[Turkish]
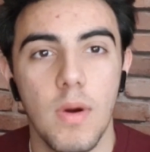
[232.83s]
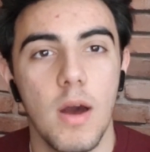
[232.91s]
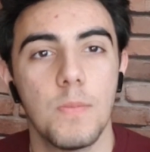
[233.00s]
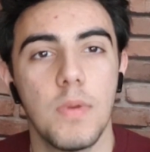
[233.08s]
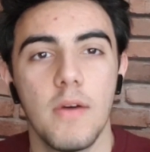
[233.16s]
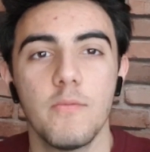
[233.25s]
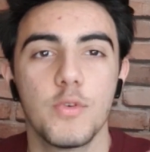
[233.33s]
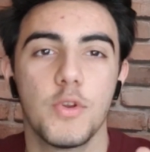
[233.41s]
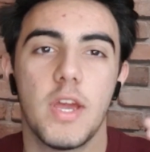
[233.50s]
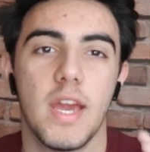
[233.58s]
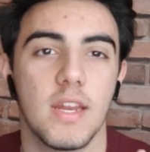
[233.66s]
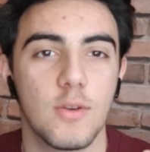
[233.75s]
Bam bam
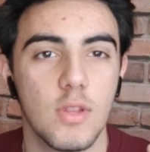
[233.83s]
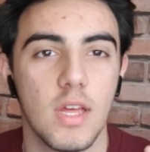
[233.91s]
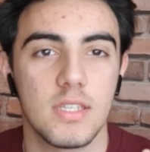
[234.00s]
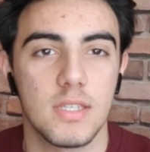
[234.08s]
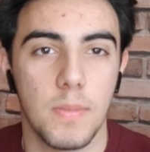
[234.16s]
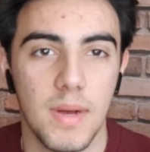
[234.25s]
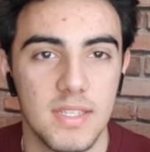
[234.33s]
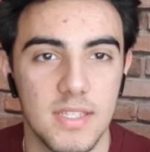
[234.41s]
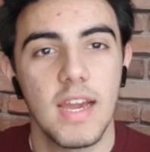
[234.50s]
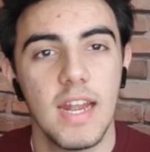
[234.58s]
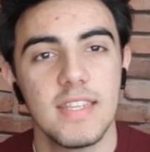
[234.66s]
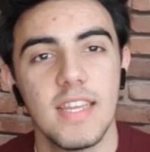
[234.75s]
vuruyor yani kulağınıza
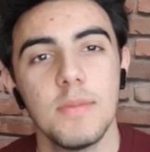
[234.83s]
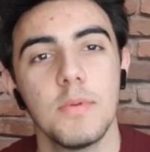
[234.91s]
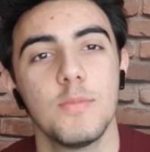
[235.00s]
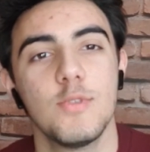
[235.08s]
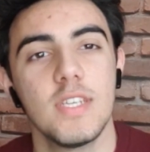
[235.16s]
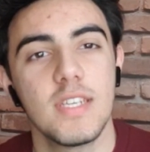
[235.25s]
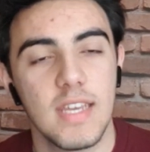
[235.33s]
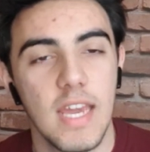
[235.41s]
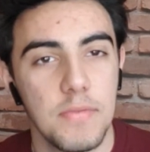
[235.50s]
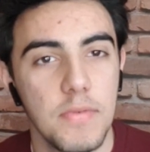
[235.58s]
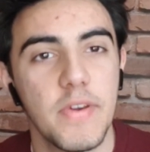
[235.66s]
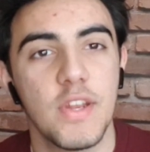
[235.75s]
bas. Kaliteli bir müzik
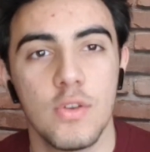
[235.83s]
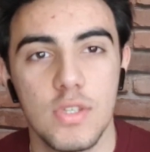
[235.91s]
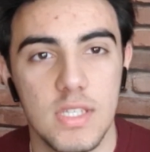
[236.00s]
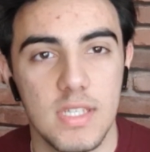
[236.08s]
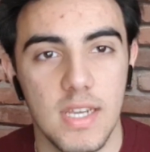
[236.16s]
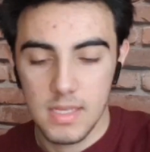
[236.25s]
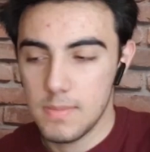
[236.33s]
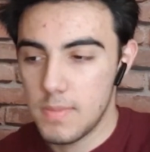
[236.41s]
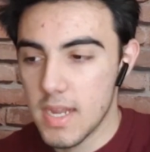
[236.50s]
keyfi veriyor size.